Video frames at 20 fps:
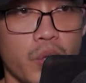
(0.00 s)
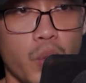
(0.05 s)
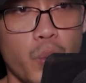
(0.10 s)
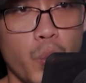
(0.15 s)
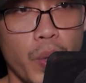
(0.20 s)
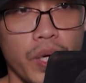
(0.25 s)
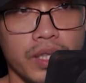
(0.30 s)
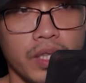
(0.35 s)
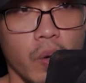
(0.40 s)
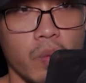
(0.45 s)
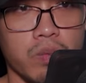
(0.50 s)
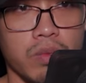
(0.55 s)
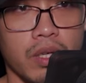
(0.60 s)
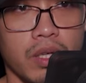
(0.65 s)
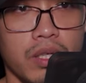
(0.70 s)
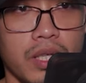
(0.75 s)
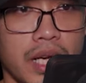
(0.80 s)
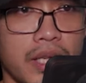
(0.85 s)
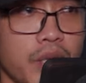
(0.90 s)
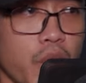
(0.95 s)
Thân thể Vương
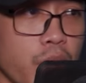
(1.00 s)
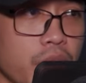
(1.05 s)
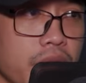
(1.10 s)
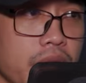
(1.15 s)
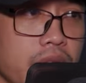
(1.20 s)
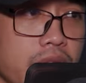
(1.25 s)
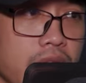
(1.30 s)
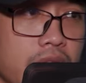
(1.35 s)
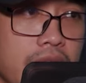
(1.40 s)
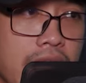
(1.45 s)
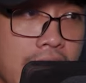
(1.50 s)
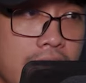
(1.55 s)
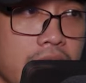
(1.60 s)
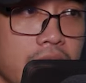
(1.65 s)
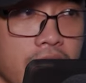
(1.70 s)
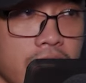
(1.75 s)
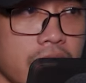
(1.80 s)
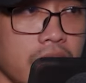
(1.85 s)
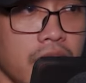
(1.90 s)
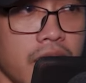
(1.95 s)
Lâm giống như ở trong
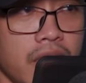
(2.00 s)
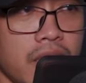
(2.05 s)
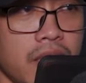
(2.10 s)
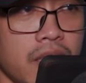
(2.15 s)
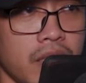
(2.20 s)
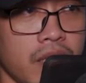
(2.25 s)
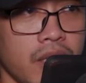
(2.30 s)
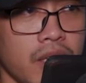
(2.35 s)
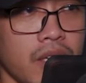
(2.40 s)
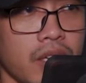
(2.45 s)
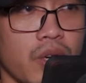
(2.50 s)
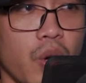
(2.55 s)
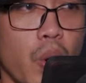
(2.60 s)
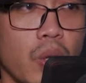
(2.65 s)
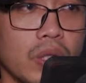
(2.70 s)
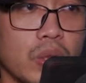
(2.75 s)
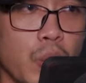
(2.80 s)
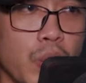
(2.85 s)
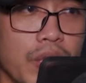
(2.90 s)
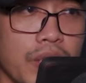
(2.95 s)
bùn, ở bên trong
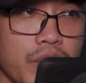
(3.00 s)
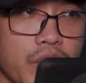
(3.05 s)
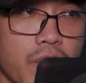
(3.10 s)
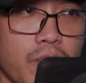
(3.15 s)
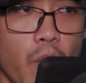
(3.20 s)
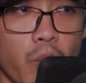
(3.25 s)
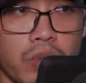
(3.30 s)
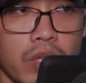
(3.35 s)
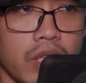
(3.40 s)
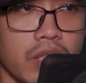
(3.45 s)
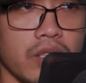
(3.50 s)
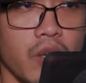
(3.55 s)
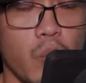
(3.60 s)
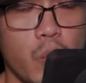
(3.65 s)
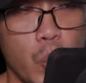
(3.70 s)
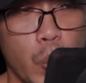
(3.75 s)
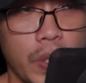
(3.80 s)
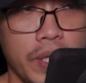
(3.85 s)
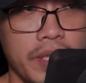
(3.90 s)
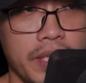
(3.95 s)
cơn lốc xoáy này
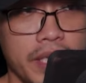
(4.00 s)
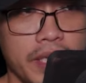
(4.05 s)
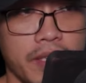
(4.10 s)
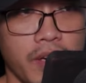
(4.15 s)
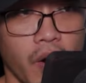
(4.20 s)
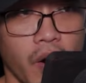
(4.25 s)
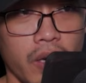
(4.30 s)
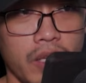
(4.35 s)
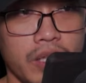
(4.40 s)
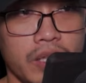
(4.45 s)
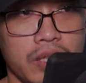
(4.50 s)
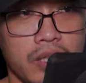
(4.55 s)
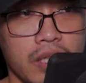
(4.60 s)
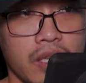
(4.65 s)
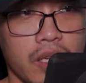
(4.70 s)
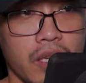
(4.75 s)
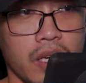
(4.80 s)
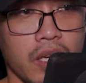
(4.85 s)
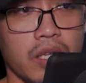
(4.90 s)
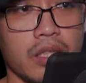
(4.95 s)
dường như không thể giãy
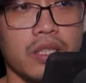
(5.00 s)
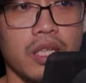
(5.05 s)
giụa.